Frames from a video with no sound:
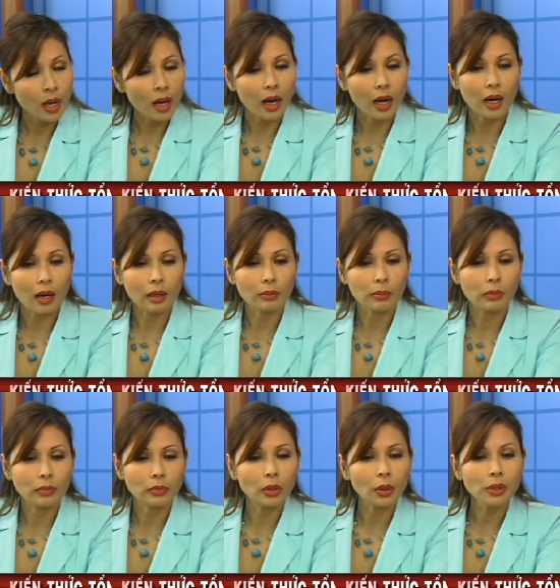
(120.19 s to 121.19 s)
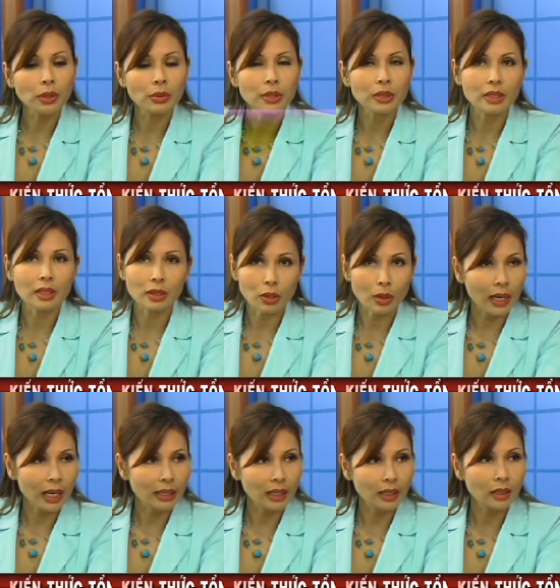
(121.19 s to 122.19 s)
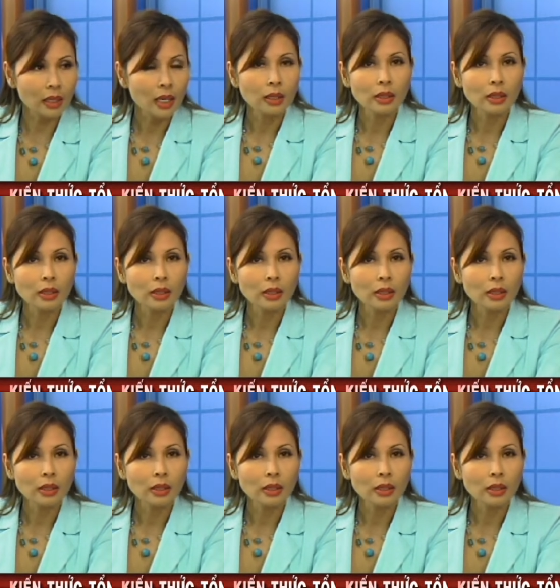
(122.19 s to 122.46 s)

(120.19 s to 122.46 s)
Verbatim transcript: Uh, có nhiều chương trình cho cá nhân.